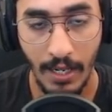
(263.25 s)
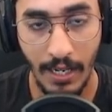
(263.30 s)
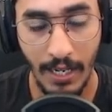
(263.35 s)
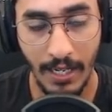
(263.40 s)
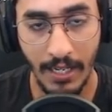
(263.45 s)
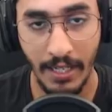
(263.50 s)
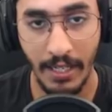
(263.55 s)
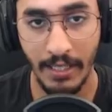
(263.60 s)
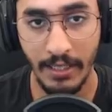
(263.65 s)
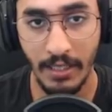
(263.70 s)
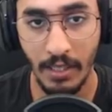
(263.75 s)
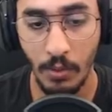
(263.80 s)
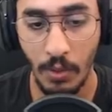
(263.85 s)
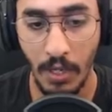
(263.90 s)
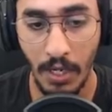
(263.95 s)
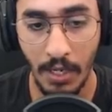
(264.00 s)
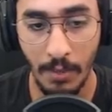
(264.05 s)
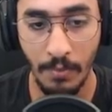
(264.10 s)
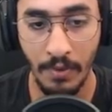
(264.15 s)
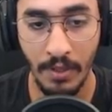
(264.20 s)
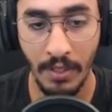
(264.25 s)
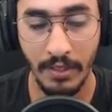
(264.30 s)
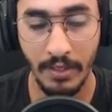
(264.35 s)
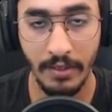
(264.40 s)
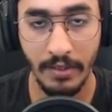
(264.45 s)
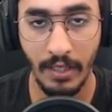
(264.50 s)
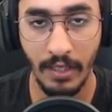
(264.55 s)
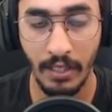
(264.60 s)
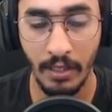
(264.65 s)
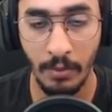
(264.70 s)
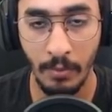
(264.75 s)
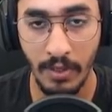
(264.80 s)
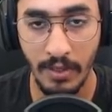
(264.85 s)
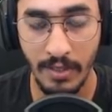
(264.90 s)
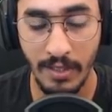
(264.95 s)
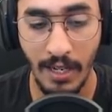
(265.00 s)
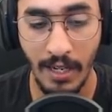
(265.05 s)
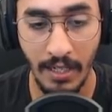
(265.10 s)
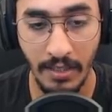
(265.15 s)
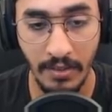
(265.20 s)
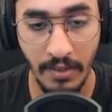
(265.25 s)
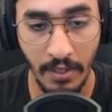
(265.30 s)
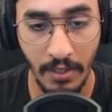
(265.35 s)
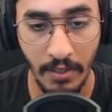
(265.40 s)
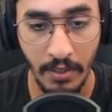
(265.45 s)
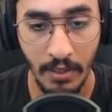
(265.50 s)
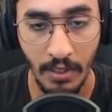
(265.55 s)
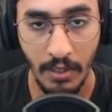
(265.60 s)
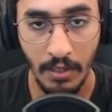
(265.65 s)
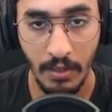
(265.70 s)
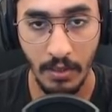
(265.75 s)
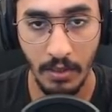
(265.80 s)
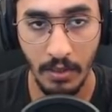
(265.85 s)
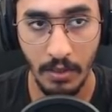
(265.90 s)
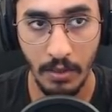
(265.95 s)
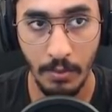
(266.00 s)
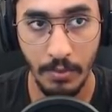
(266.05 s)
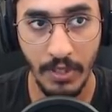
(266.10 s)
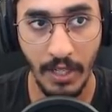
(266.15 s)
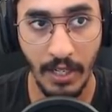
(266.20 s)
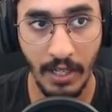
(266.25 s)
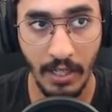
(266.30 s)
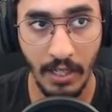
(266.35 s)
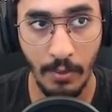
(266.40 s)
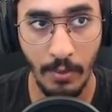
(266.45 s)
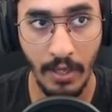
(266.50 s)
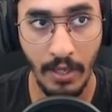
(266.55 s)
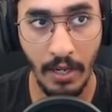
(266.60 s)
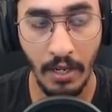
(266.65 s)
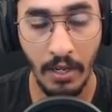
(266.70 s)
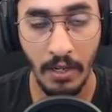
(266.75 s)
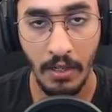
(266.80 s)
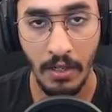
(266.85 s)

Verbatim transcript: لكن حتى لو حاب انك تستخدم السلايسر آه، بشكل كبير